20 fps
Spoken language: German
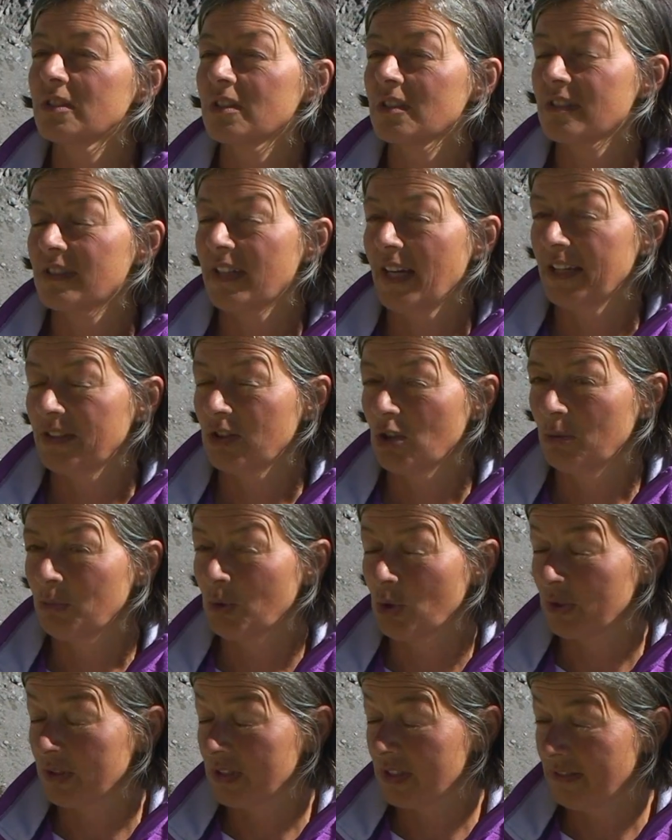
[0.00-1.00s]
zurzeit
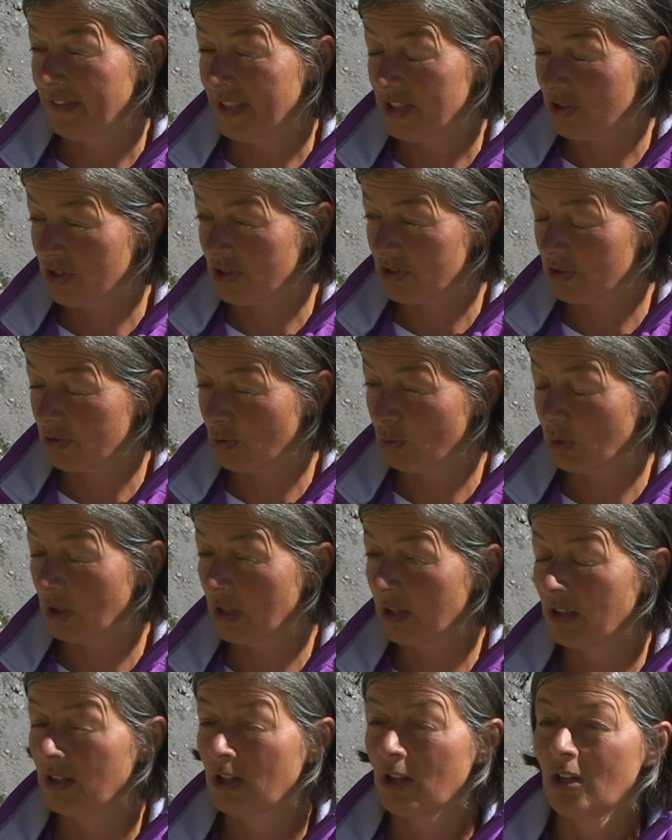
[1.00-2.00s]
haben wir auch einen
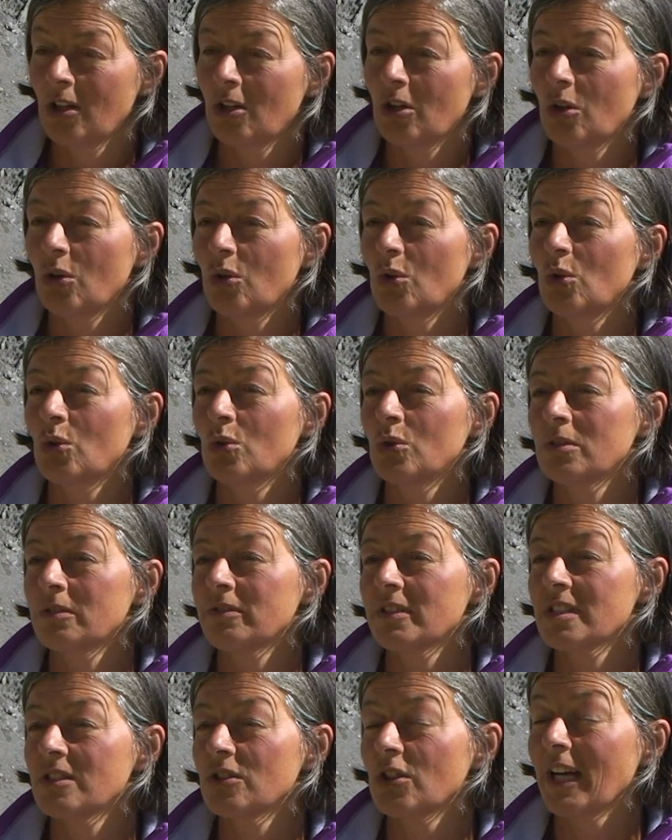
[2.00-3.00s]
Zwetschgerstrudel.
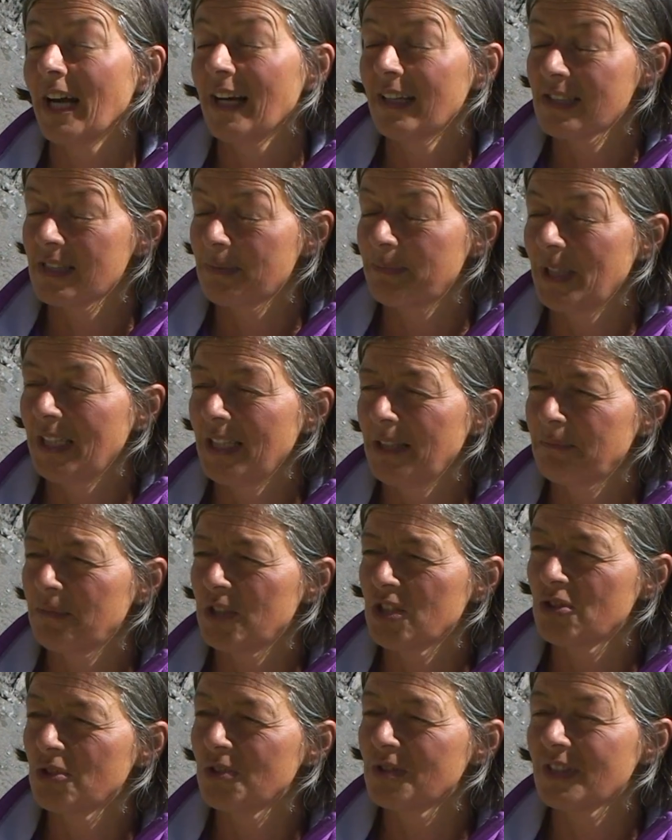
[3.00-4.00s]
Und was noch ganz
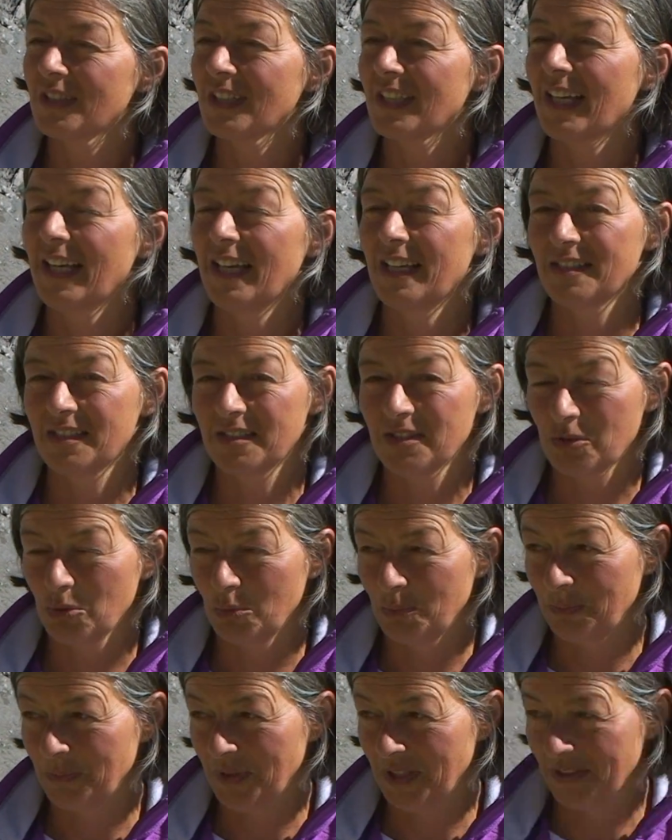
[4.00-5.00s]
beliebt ist, ist unsere
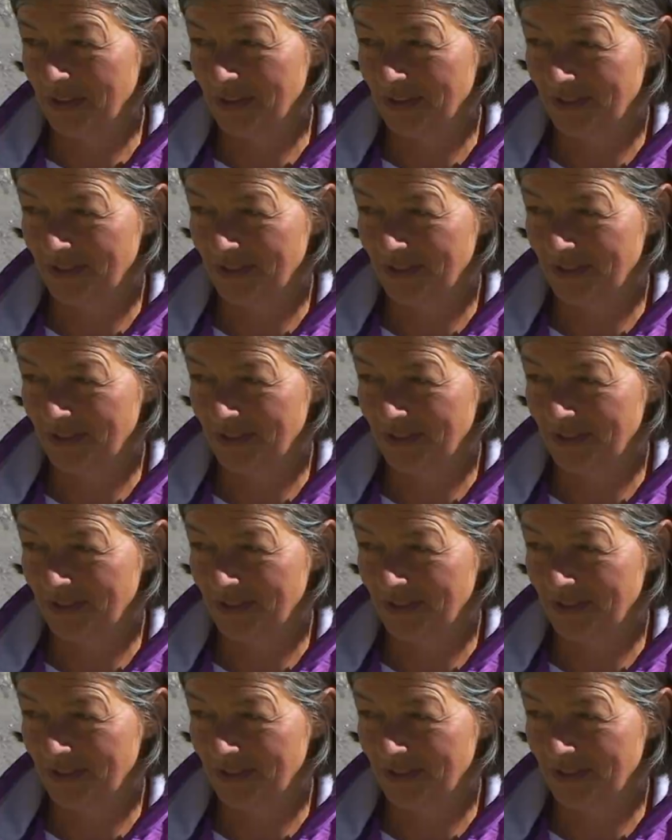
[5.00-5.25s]
Käsesuppe.